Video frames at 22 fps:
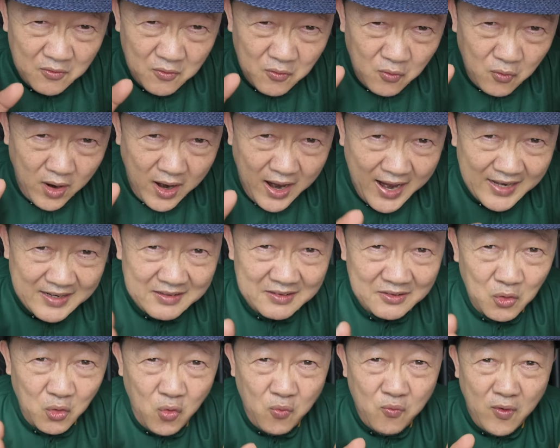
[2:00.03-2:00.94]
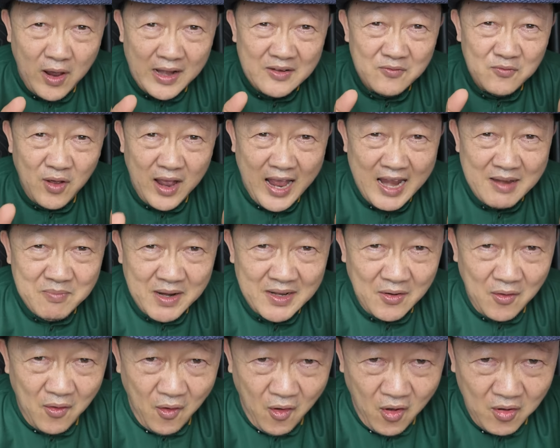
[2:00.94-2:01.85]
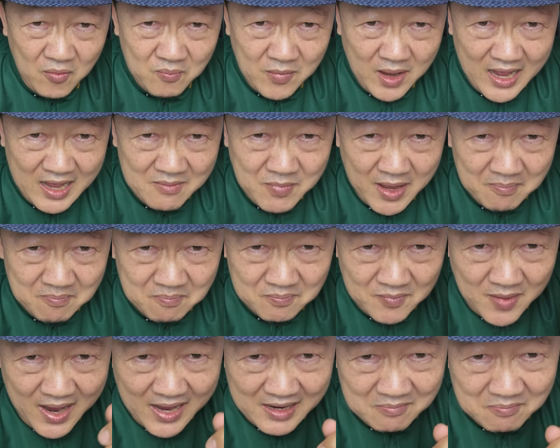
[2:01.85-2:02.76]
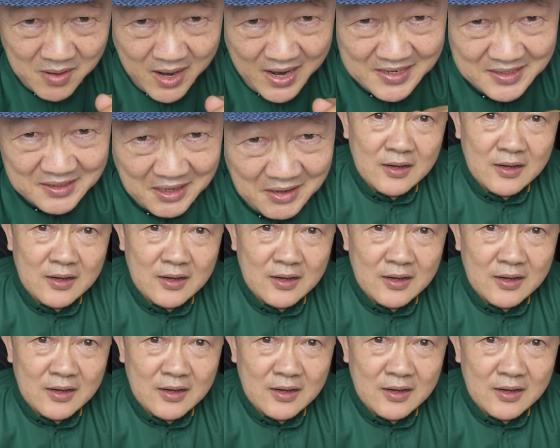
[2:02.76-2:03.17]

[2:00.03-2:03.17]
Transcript: ท หวานลูกหวานหวานมันออกมาแบบมากมาย